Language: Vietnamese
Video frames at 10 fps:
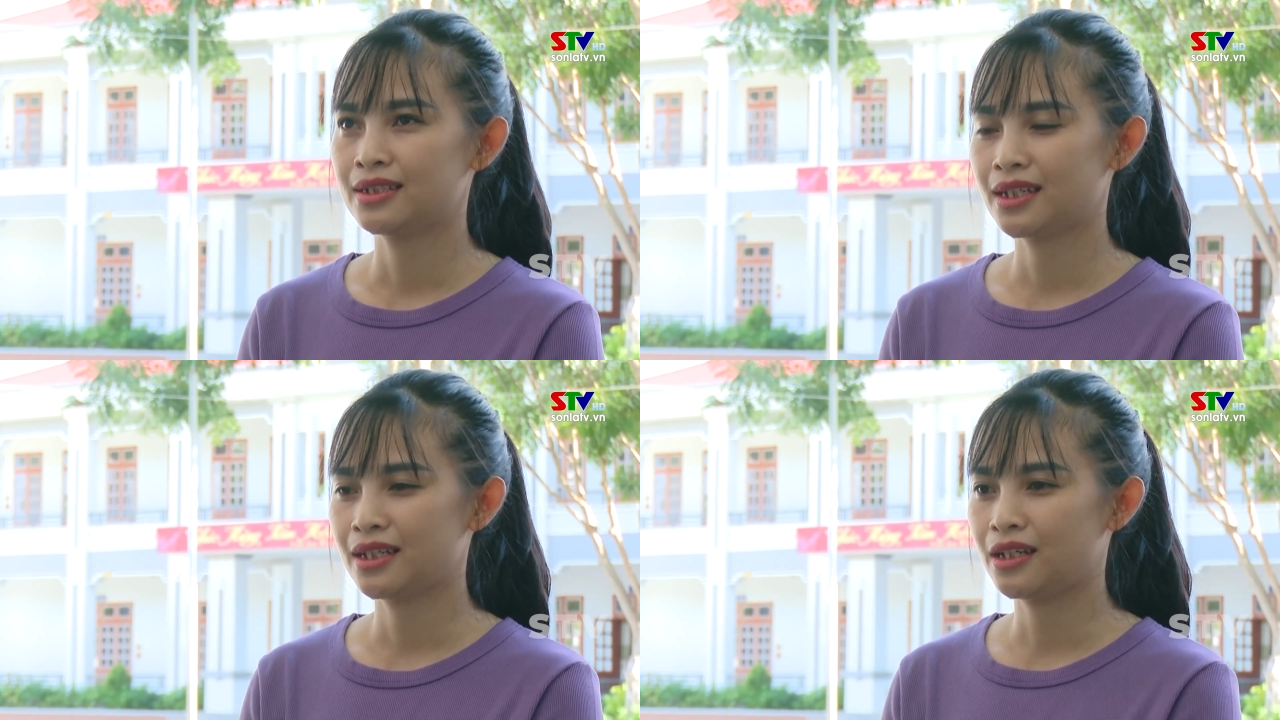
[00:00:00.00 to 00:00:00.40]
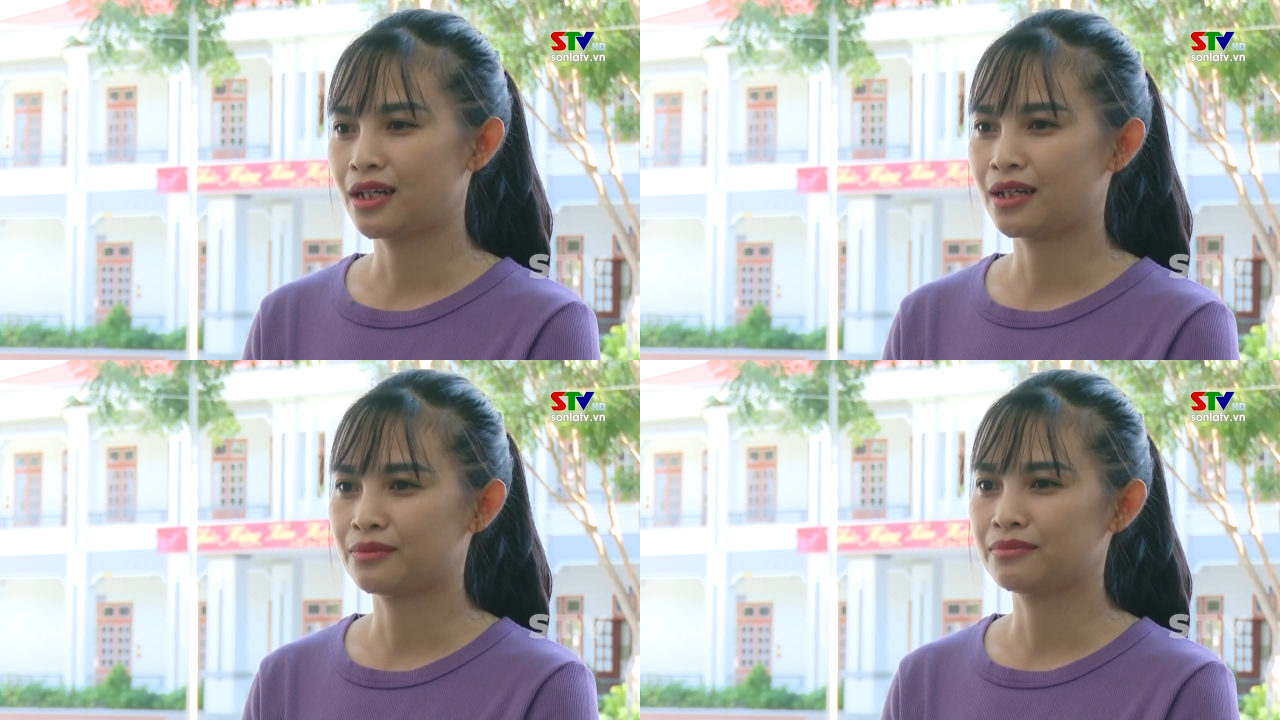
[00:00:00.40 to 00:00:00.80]
gia đình
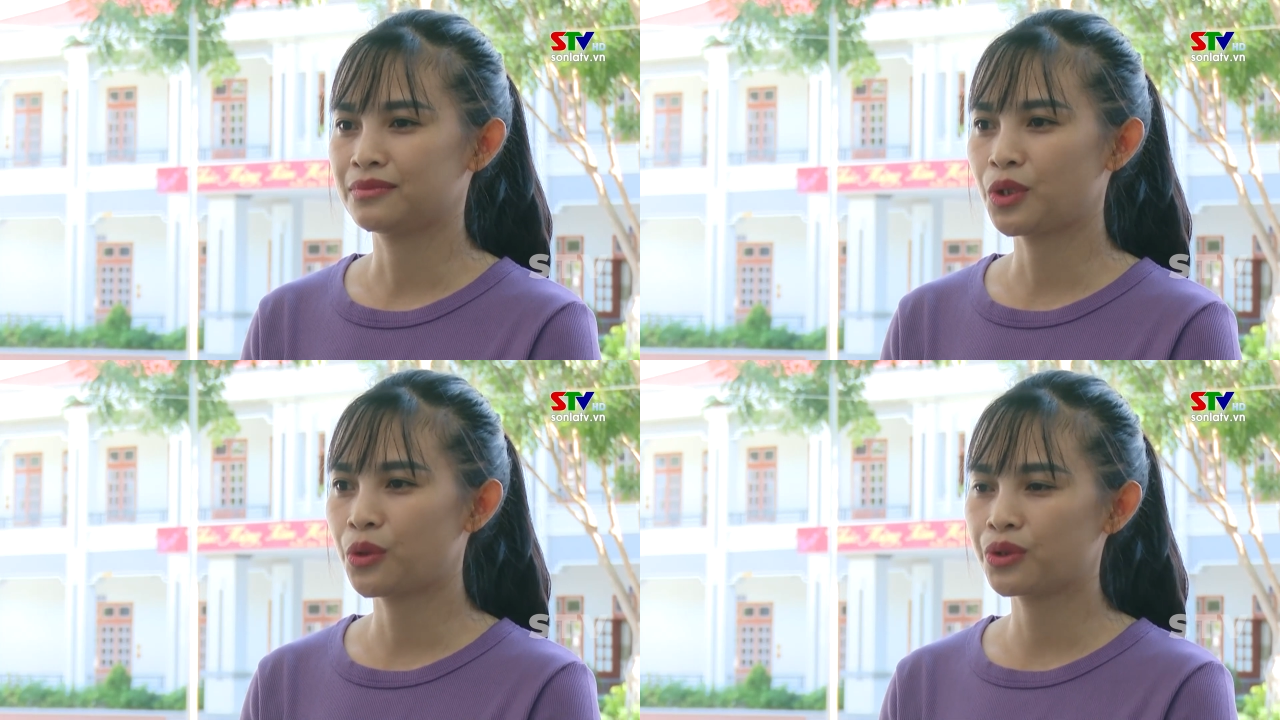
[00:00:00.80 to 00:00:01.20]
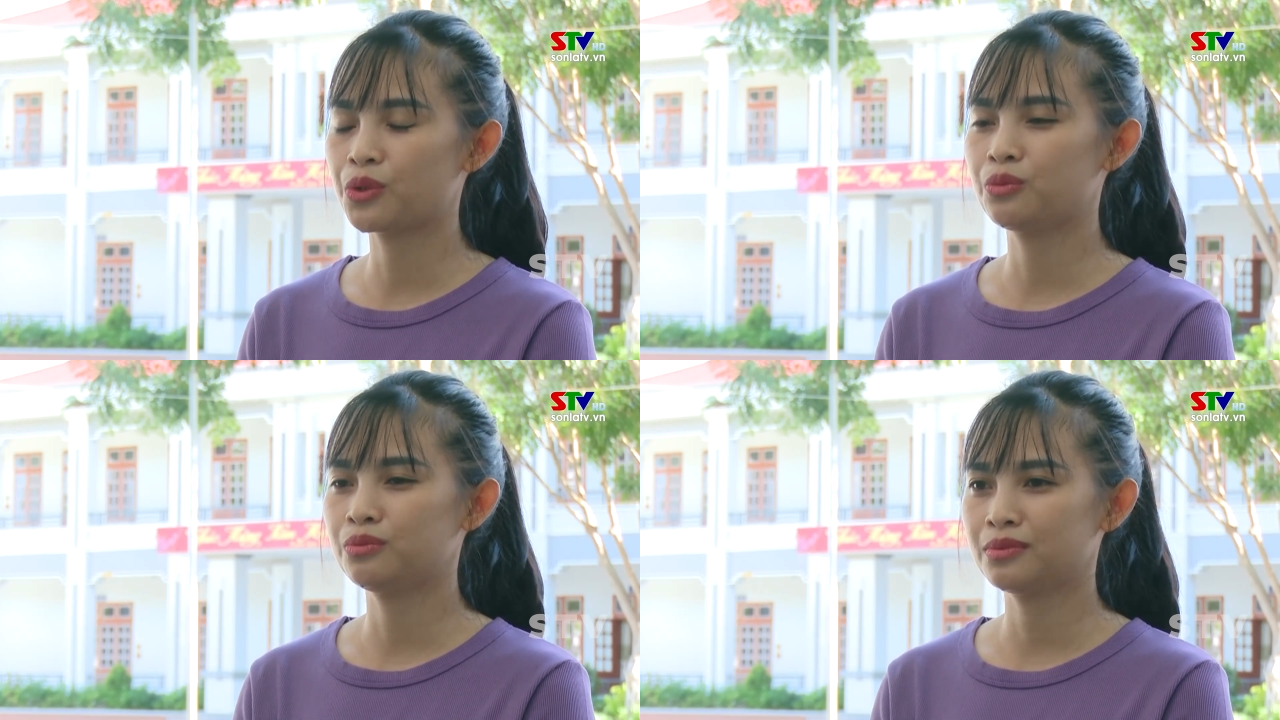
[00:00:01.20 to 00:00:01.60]
tôi
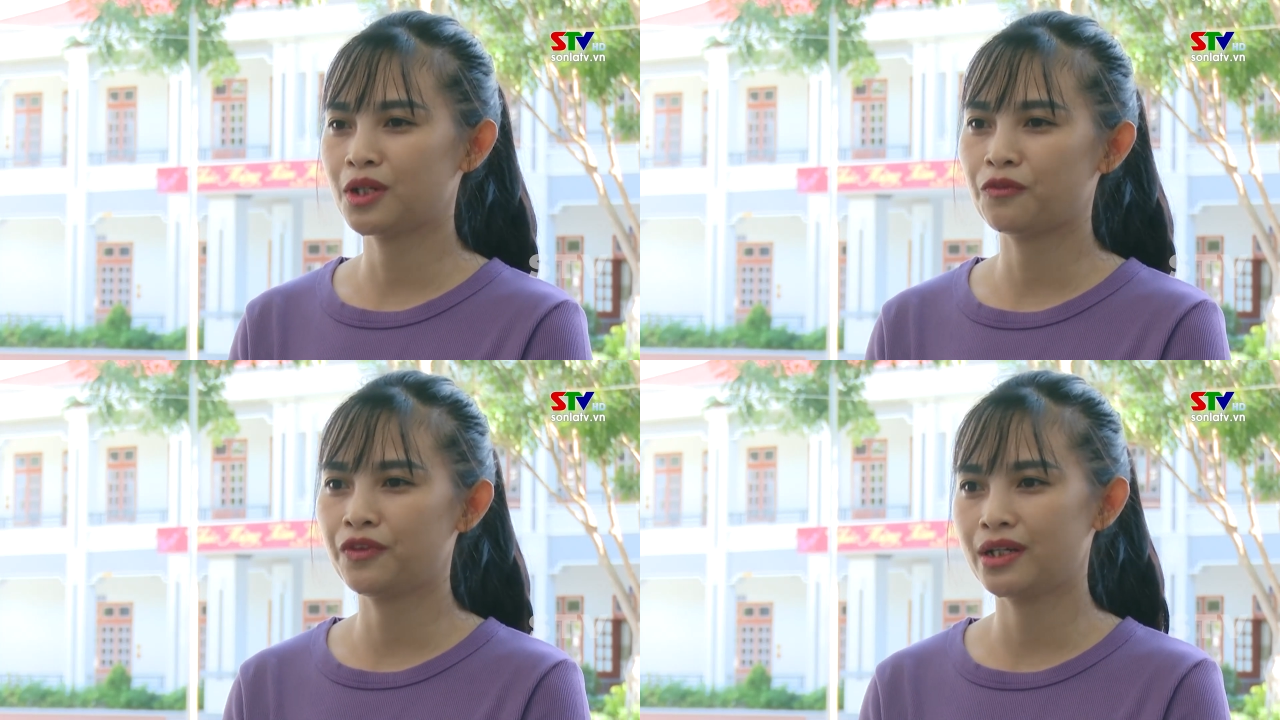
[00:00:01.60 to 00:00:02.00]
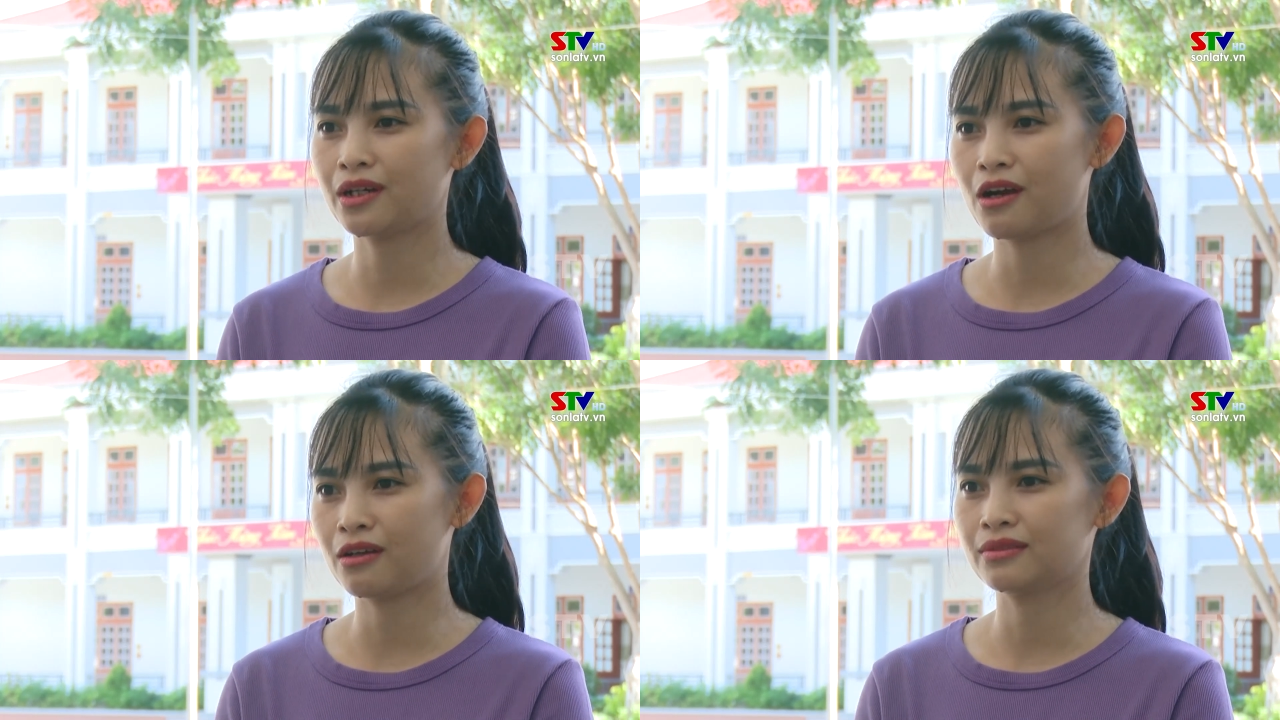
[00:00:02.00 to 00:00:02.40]
cũng động
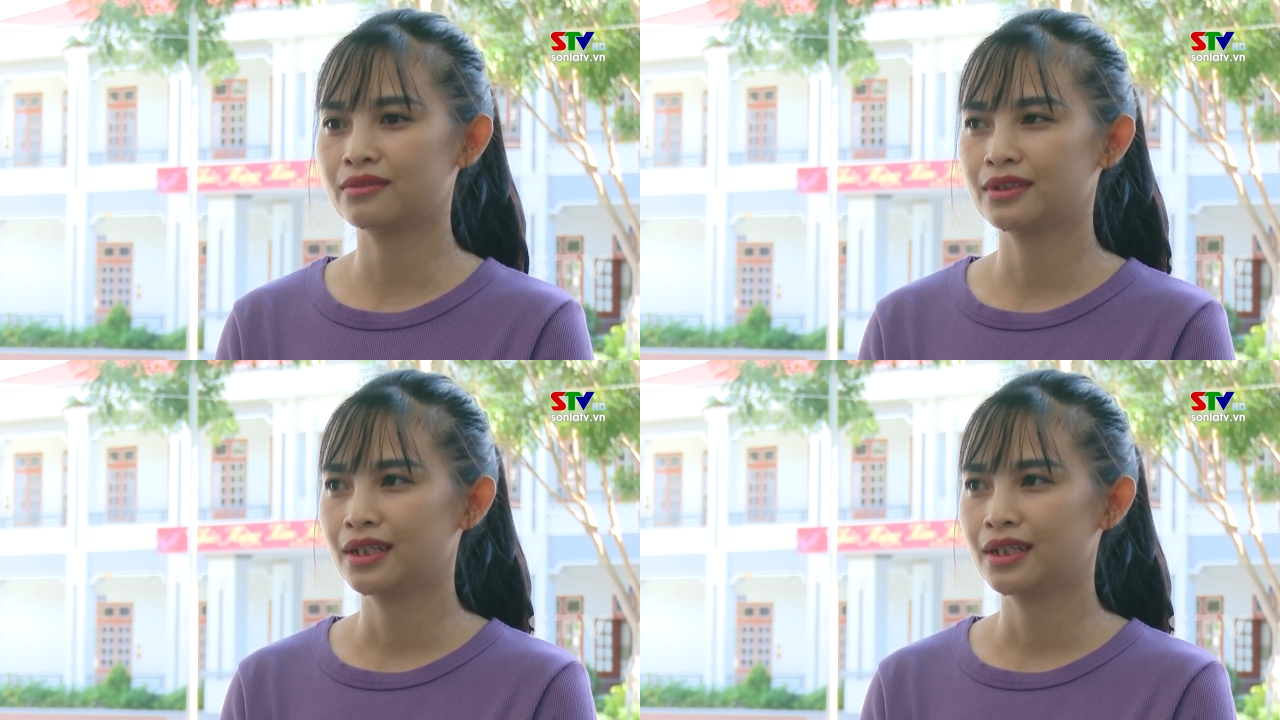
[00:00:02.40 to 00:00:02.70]
viên con